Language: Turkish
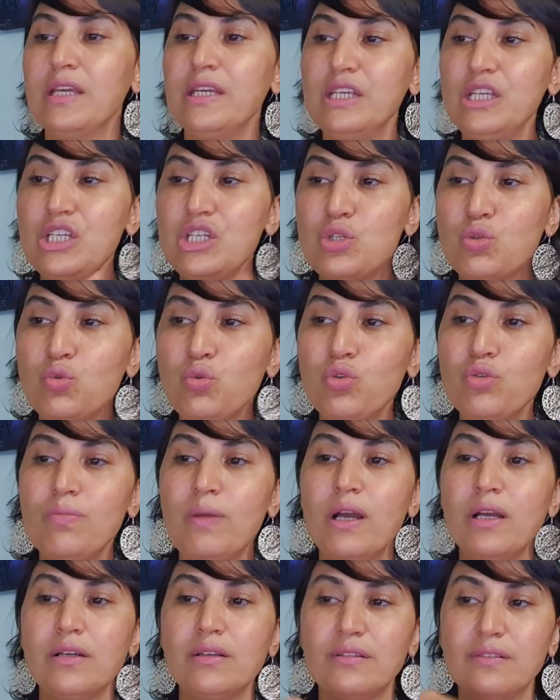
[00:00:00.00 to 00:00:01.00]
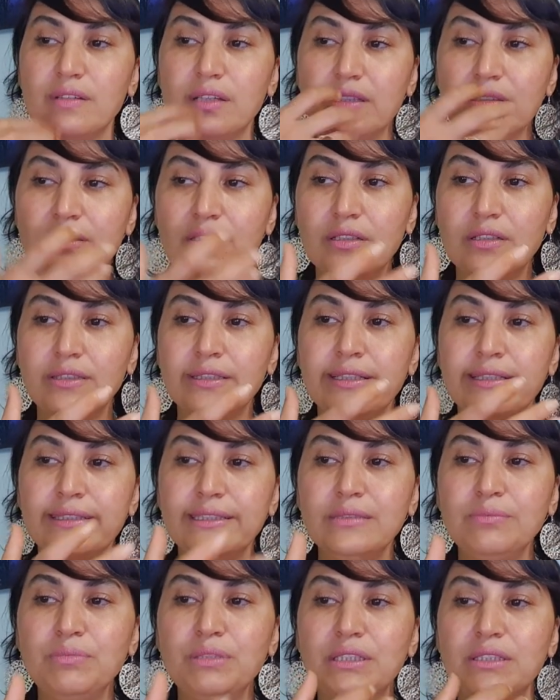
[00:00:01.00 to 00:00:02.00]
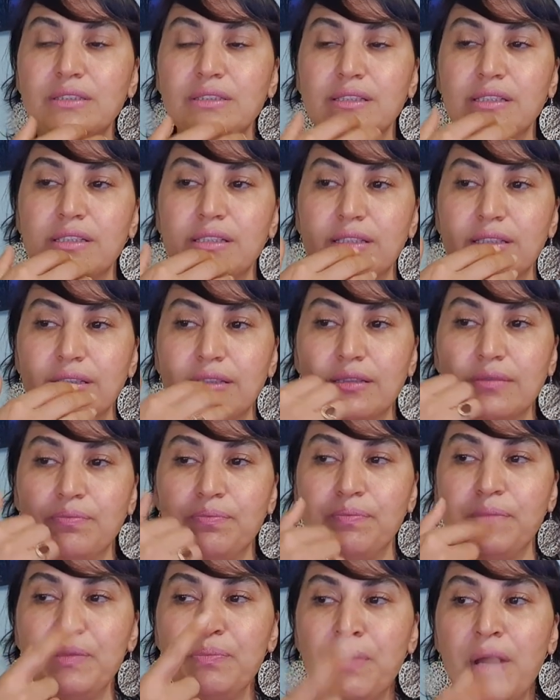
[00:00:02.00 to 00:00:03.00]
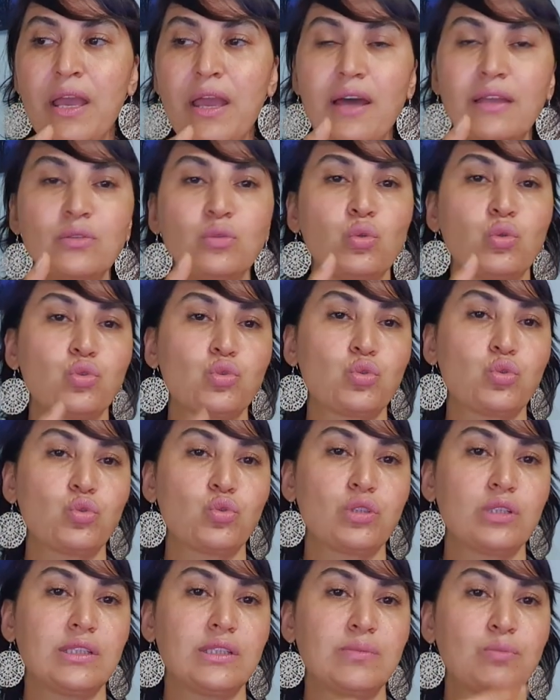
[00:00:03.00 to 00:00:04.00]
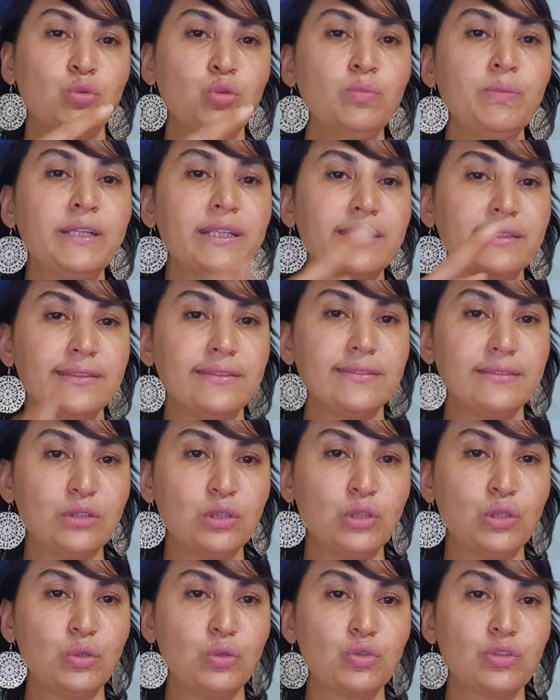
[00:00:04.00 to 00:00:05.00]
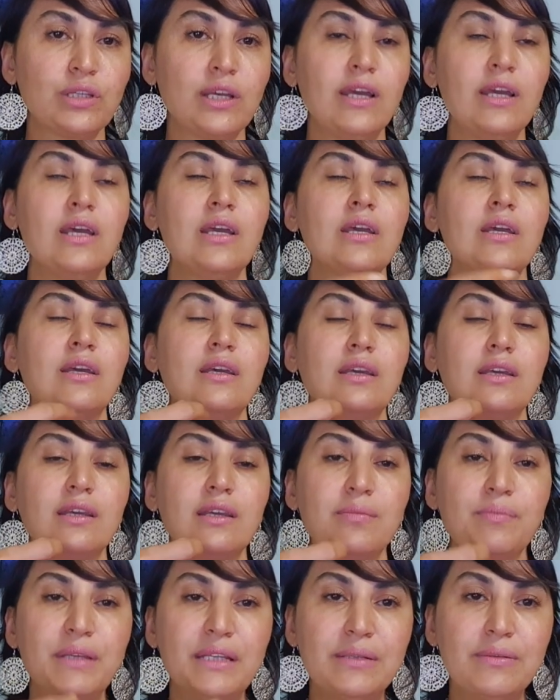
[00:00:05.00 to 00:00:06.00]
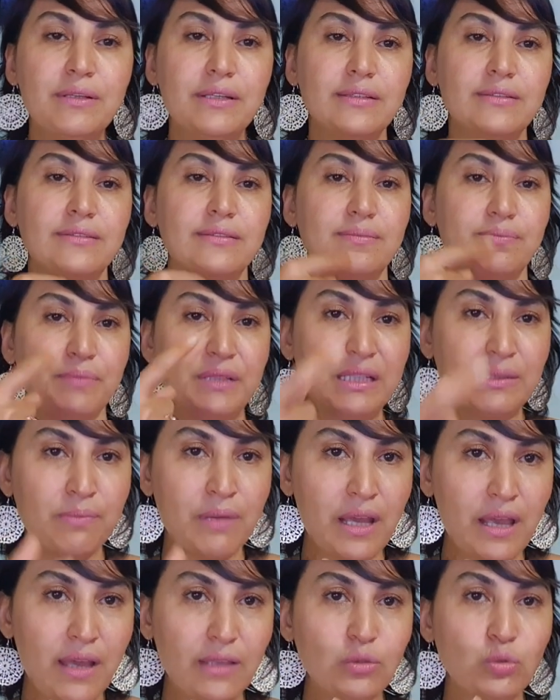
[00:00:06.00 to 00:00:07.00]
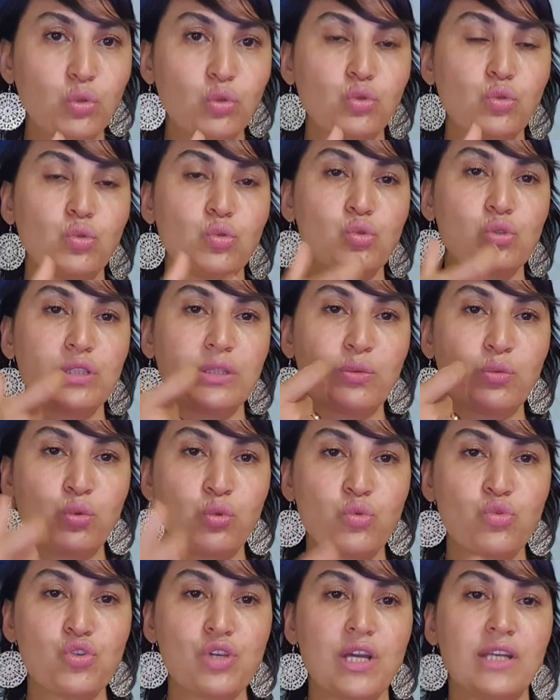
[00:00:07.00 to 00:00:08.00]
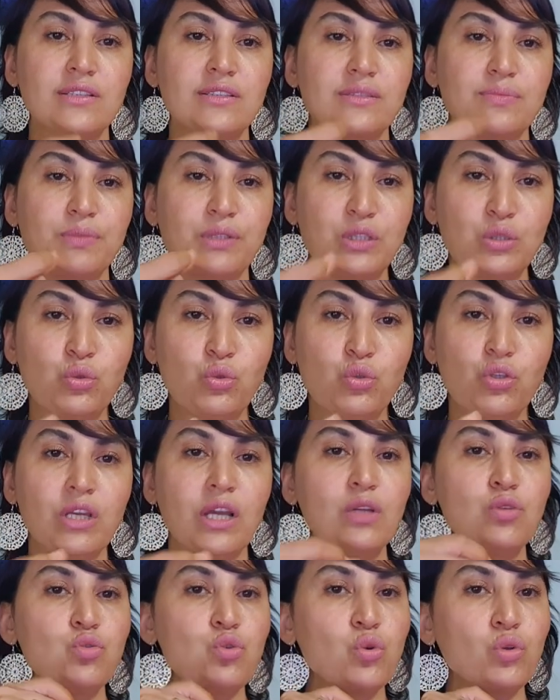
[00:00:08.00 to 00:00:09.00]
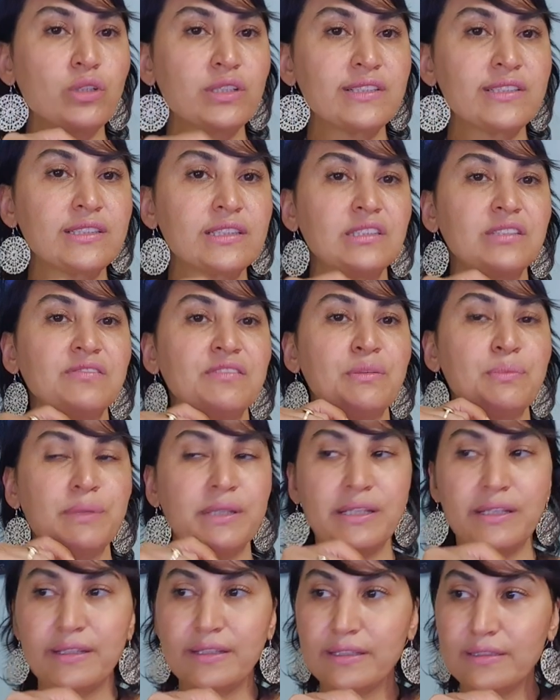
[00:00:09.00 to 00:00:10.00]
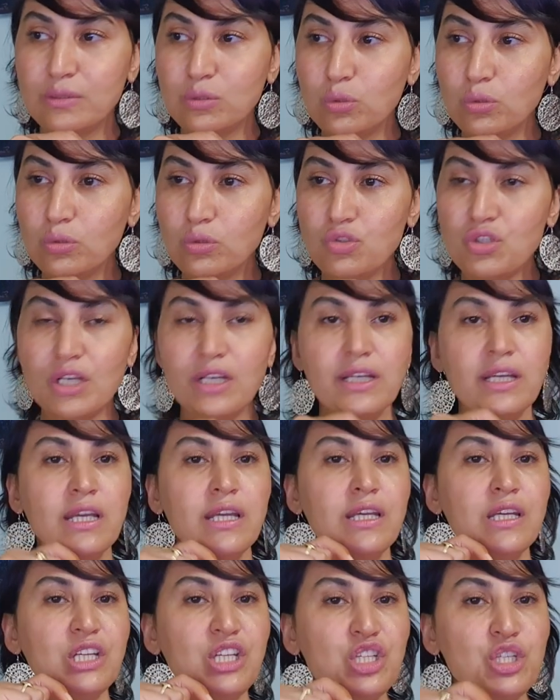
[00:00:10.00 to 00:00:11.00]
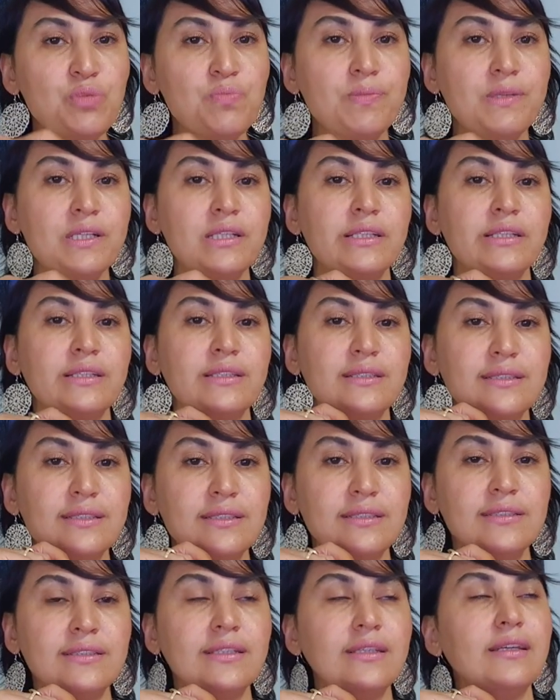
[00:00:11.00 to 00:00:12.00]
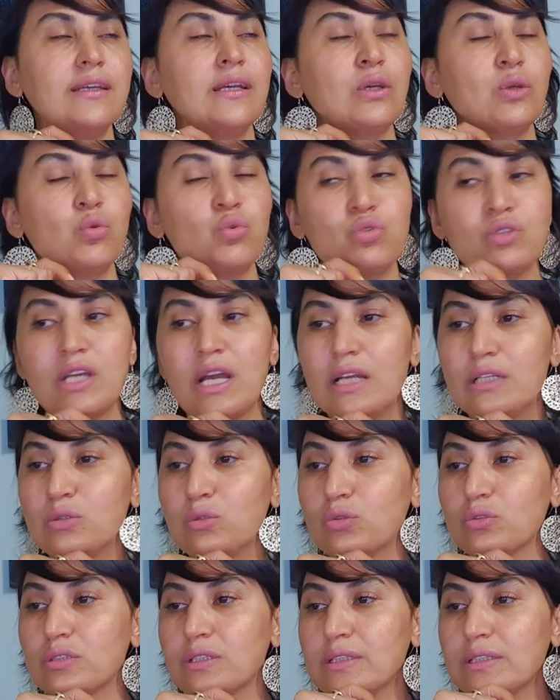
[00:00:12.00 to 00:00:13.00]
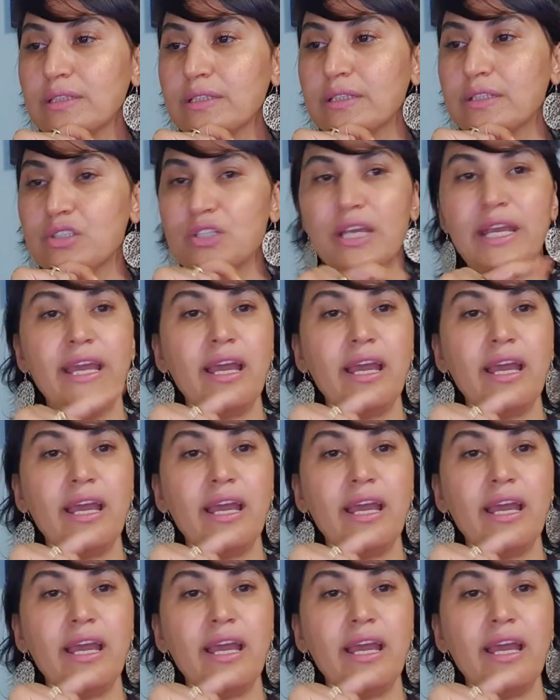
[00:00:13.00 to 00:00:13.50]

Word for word: İş kurmak ya da yakın bir e, bir bayan dostunuz ya da bunu bir kadın dinliyorsa e, bir bir bayan dostunuzla kuracağınız bir dükkan çok rızklı ve bereketli olacak. İşbirliğini sizi güzel noktaları.